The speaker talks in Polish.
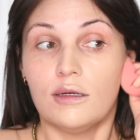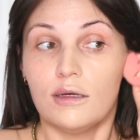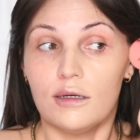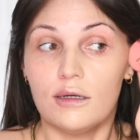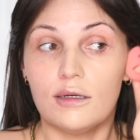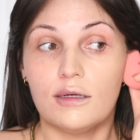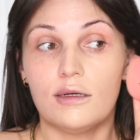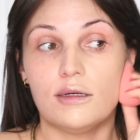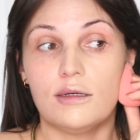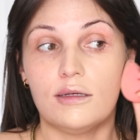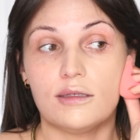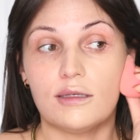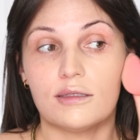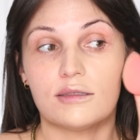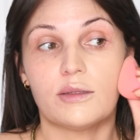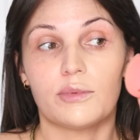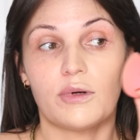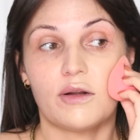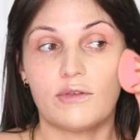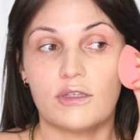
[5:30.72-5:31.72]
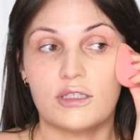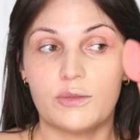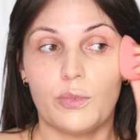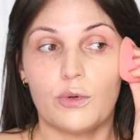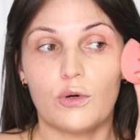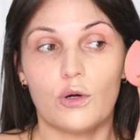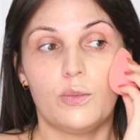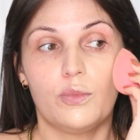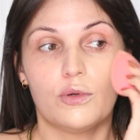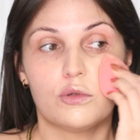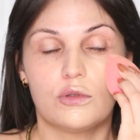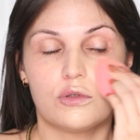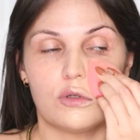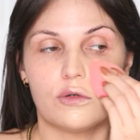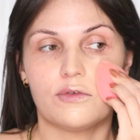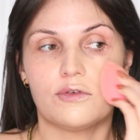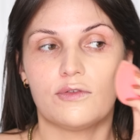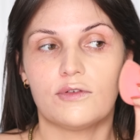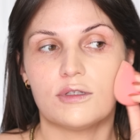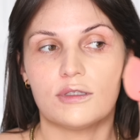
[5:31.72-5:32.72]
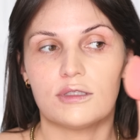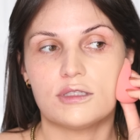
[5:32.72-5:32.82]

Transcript: e, jest naprawdę sporo pudrów